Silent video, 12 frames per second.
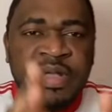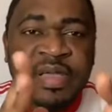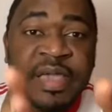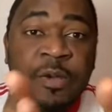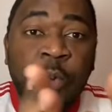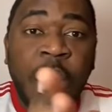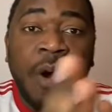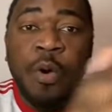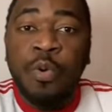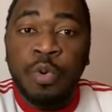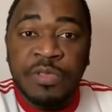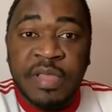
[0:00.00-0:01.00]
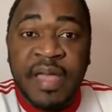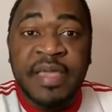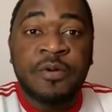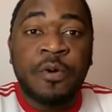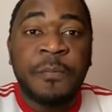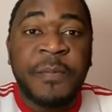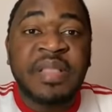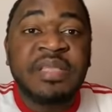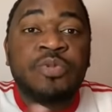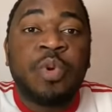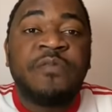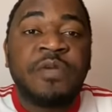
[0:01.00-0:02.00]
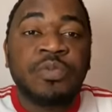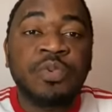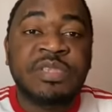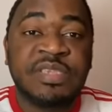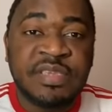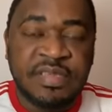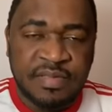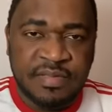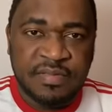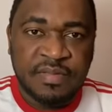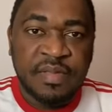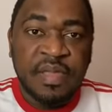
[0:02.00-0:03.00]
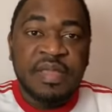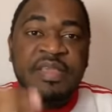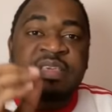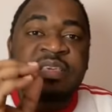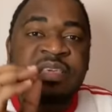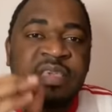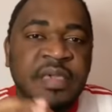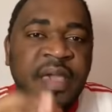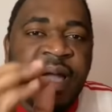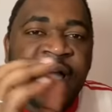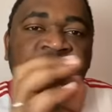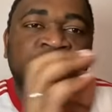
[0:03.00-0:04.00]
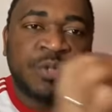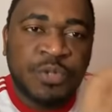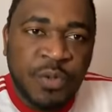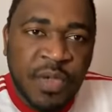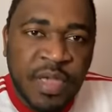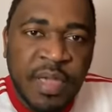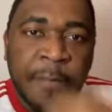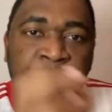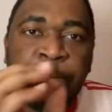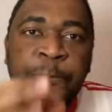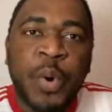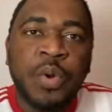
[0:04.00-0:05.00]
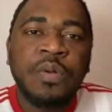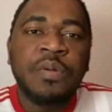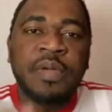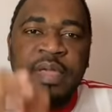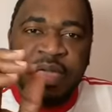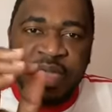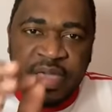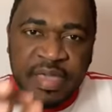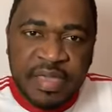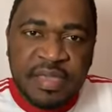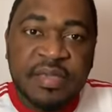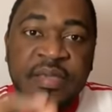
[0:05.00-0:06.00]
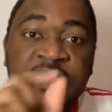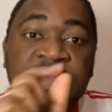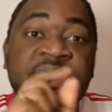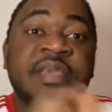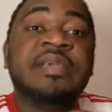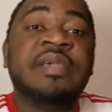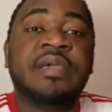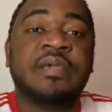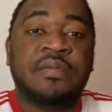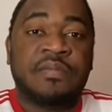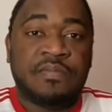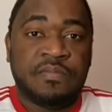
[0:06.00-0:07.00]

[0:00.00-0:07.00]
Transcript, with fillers: Grégoire Owona et compagnie doivent nous dire qui a tué Paul Eric Kinge.